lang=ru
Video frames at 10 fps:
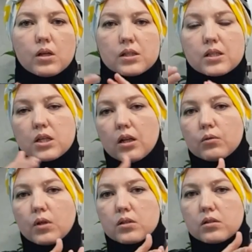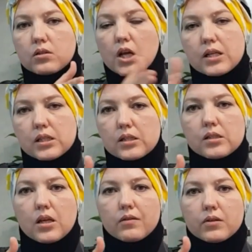Сначала у нас часть
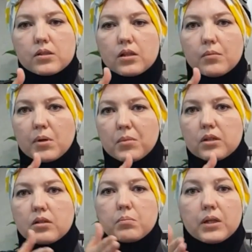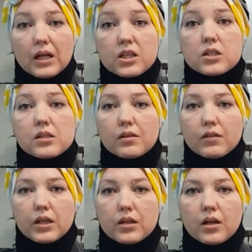отсеивается на момент подачи
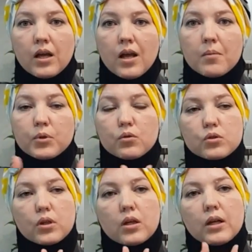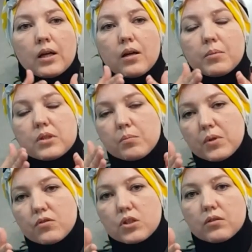заявлений, потому что
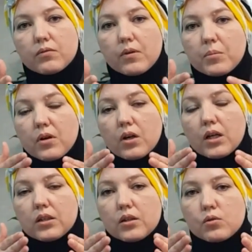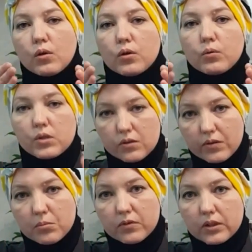Потерпевшие, во-первых, они настолько
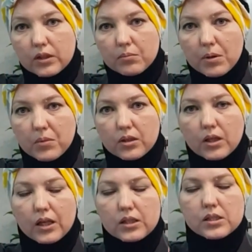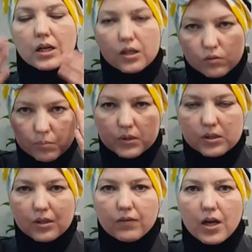уязвимы в этот момент, и они сразу
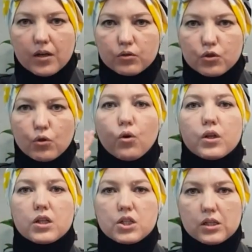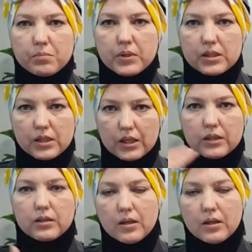представляют, что ей сейчас предстоит